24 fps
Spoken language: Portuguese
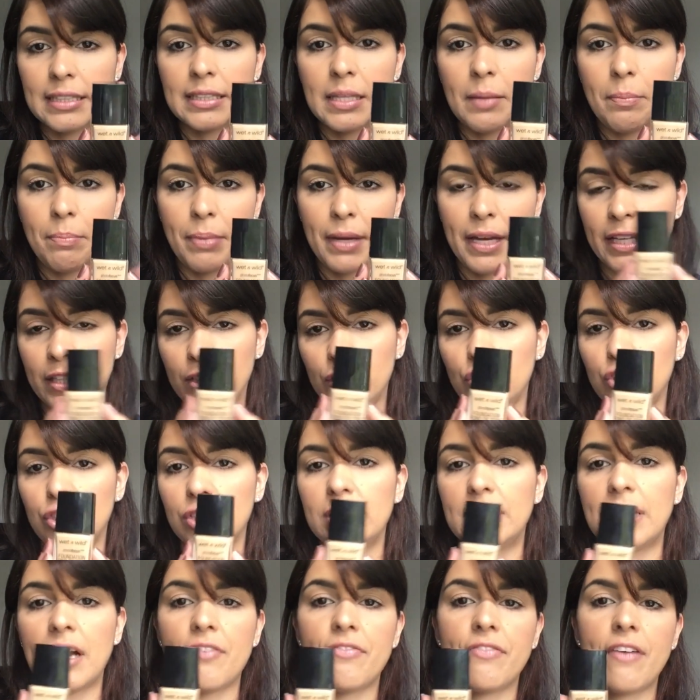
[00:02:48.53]
Depende
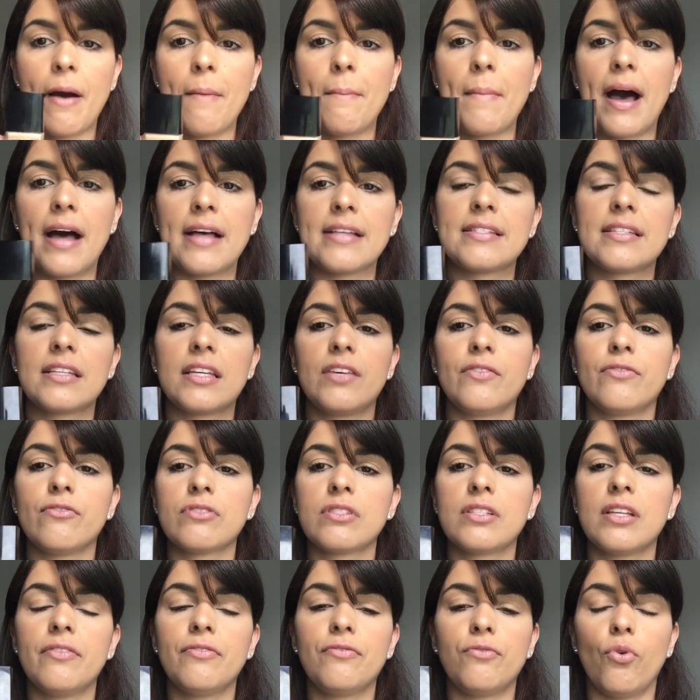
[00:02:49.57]
da farmácia que
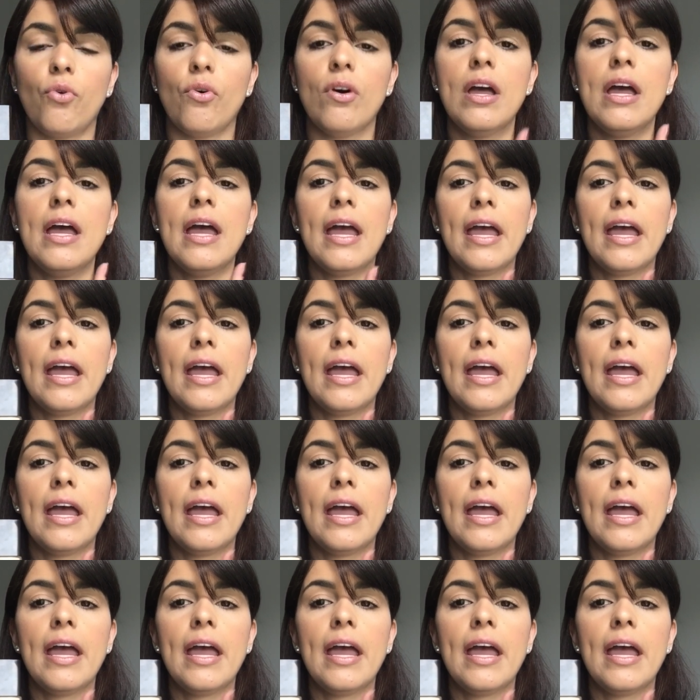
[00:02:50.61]
você for.